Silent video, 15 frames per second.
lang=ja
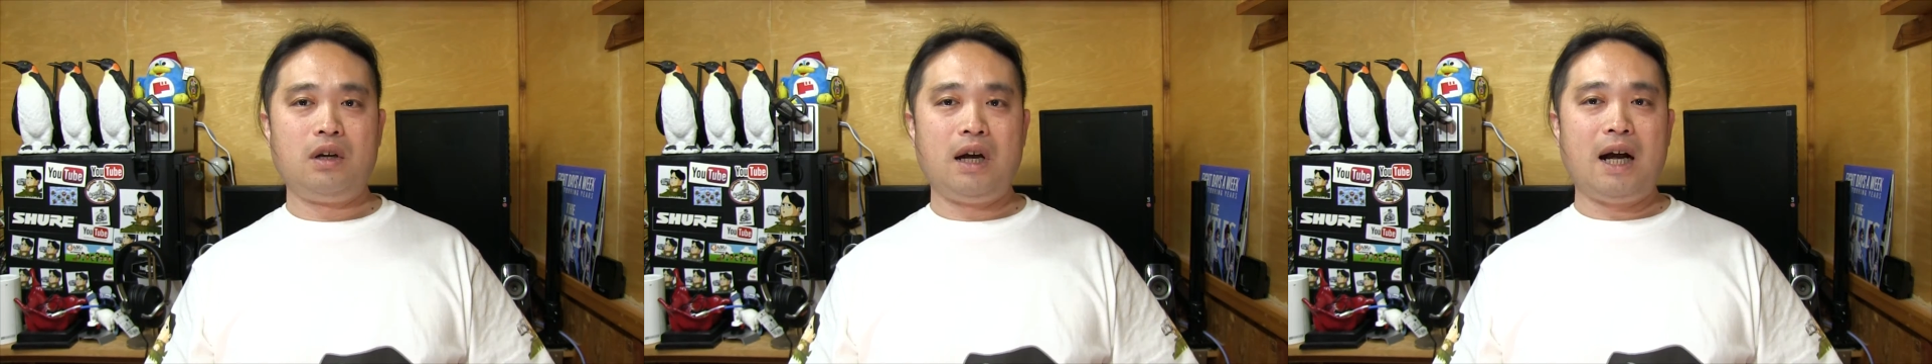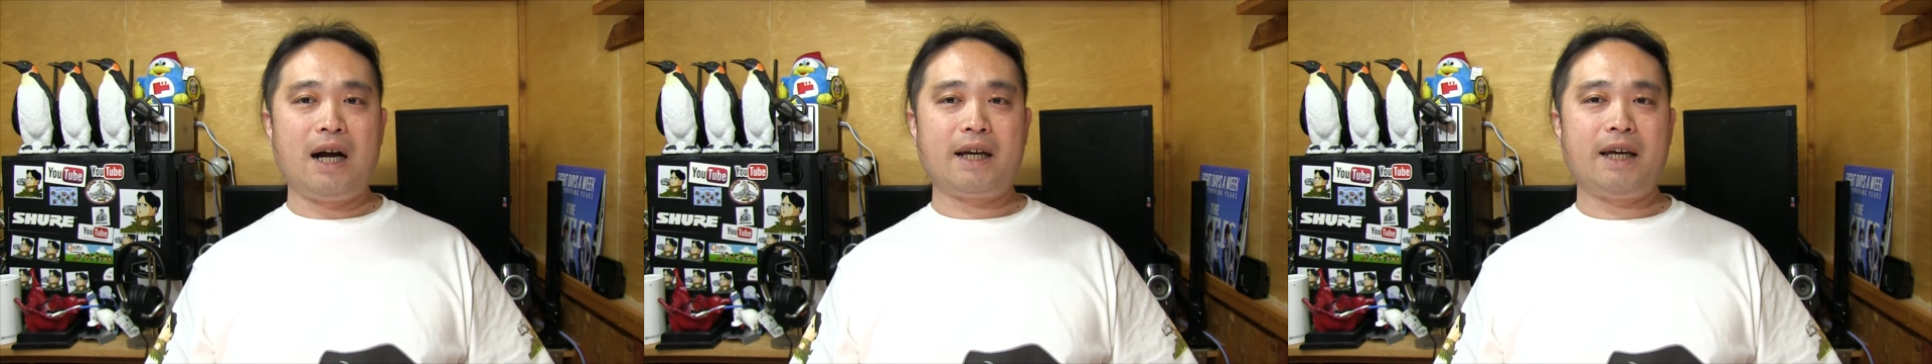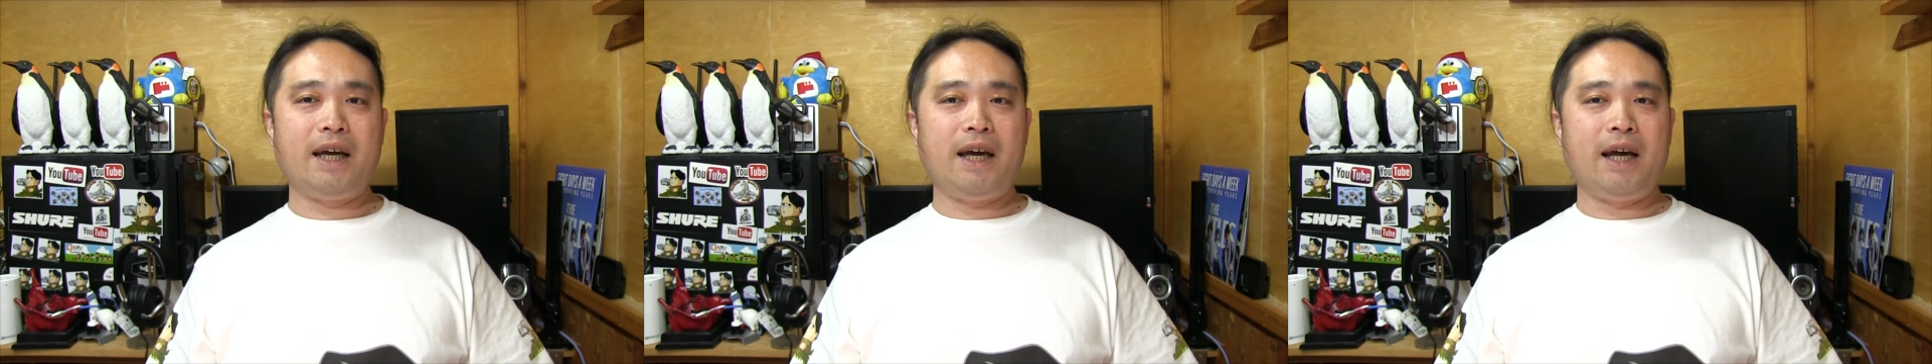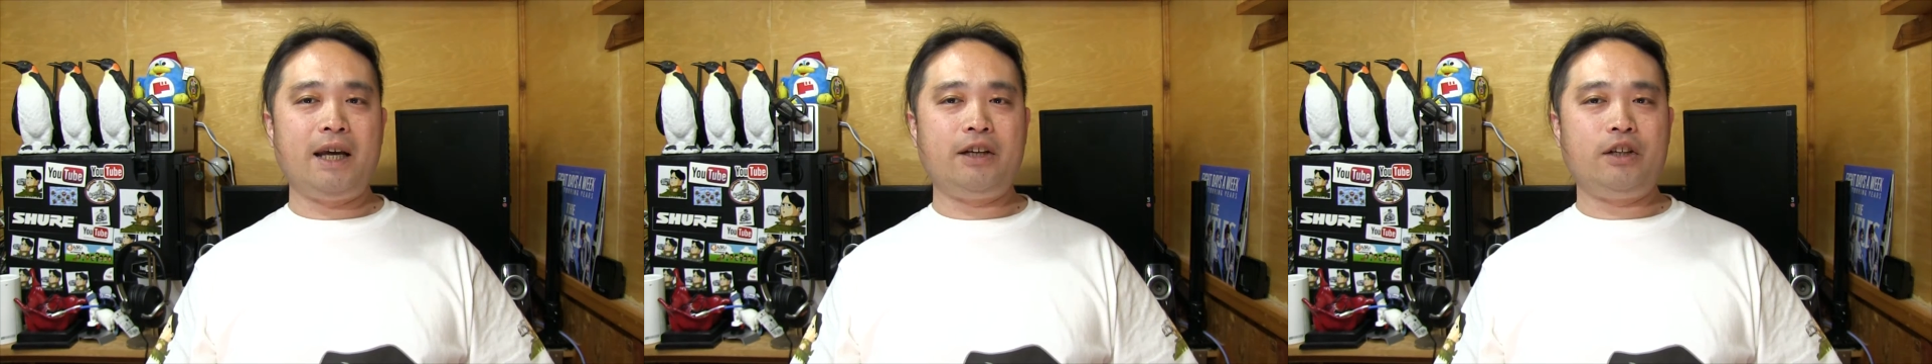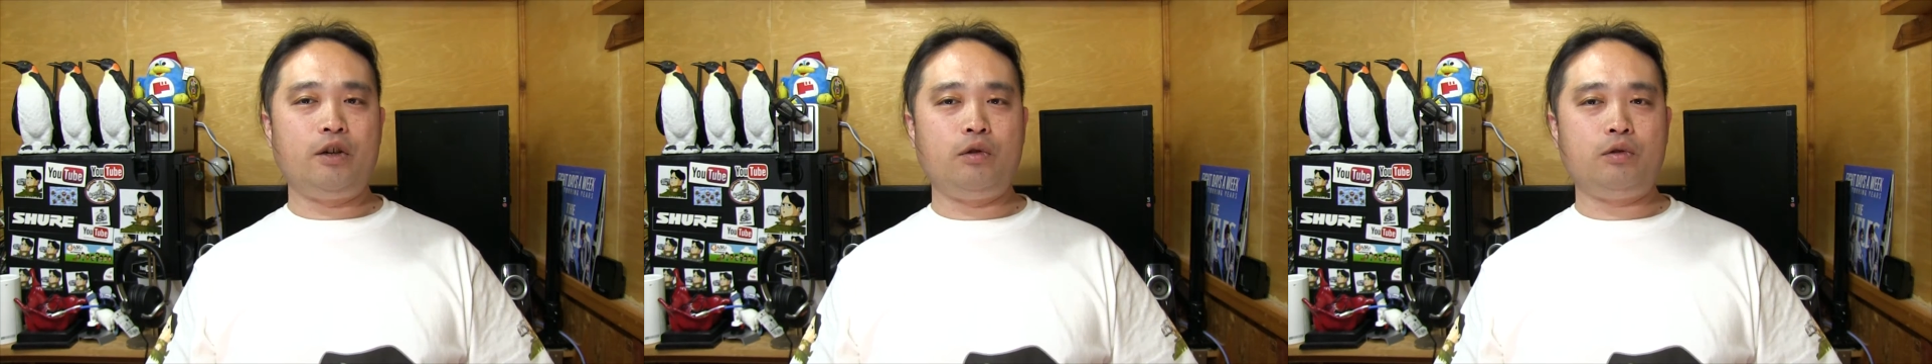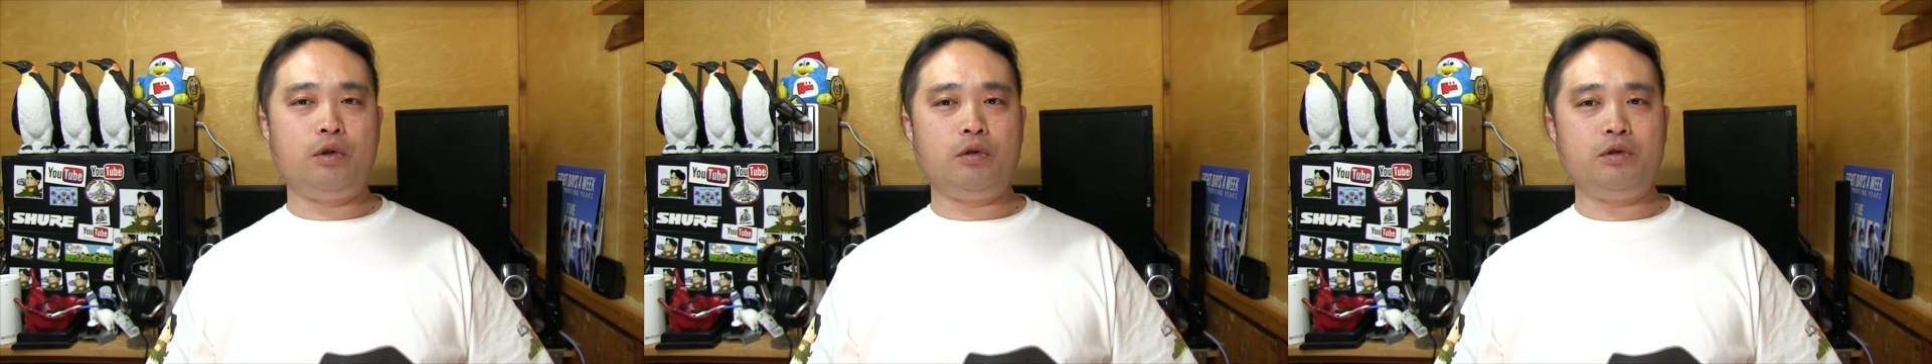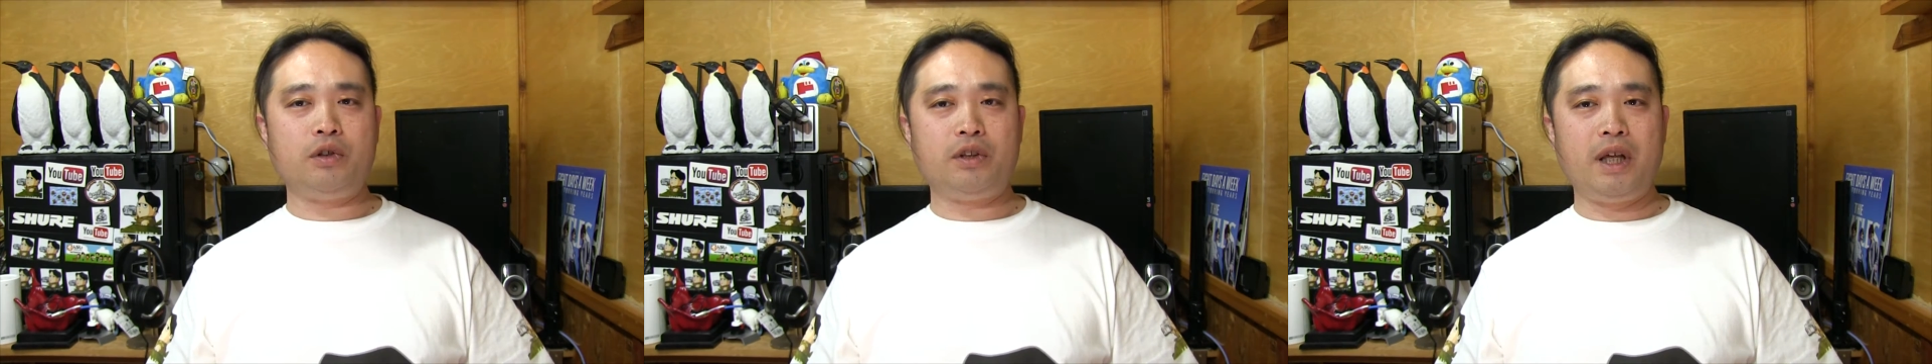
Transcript: 波形編集ソフト